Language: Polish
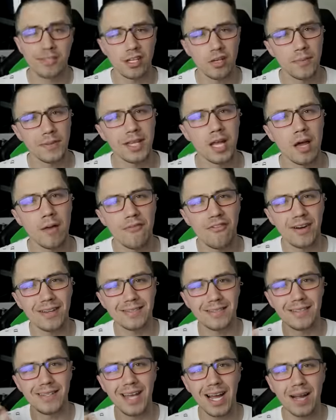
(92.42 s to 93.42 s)
Ostatnio pytałem
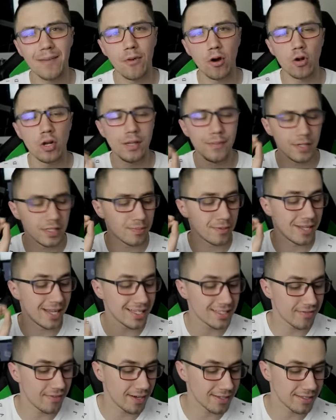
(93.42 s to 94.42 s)
was, jak moglibyśmy
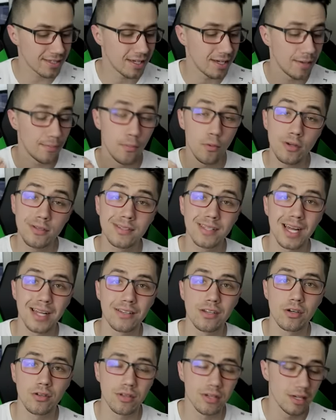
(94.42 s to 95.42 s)
nazwać mój
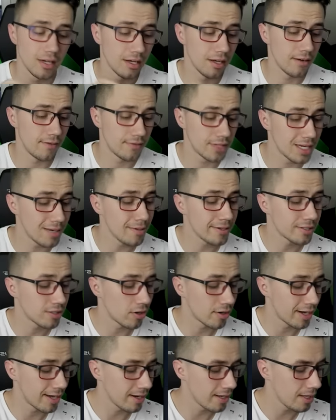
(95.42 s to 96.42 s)
stadion w Dreaming
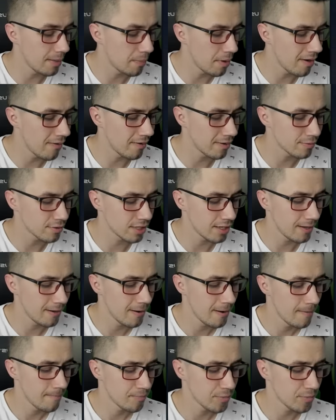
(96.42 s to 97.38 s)
Soccer i powiem wam, że